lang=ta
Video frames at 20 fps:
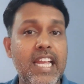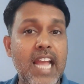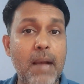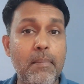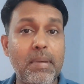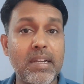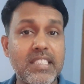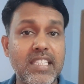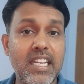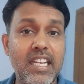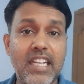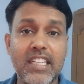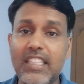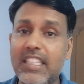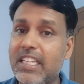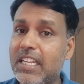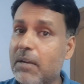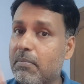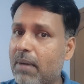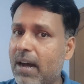ஏன் பேர் செய்ய
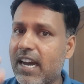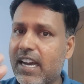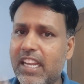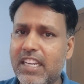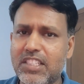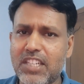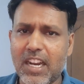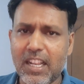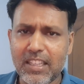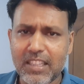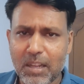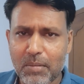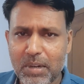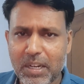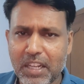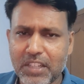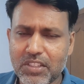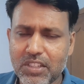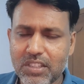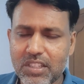நீங்கள் பார்க்குற சேனல்
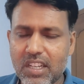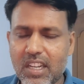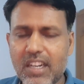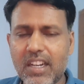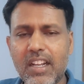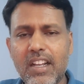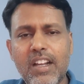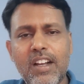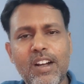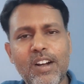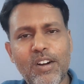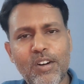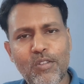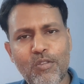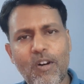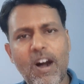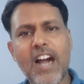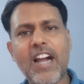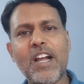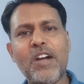தமிழ் டெக் இன்ஜினியர்
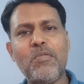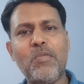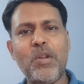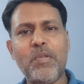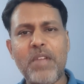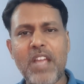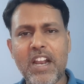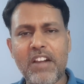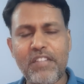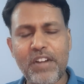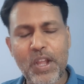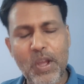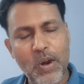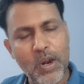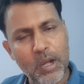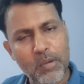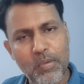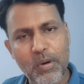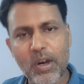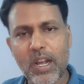வாங்க முழுமையான
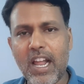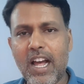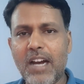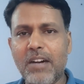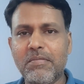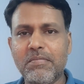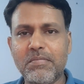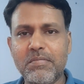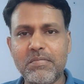வீடியோக்குள்ளே போகலாம்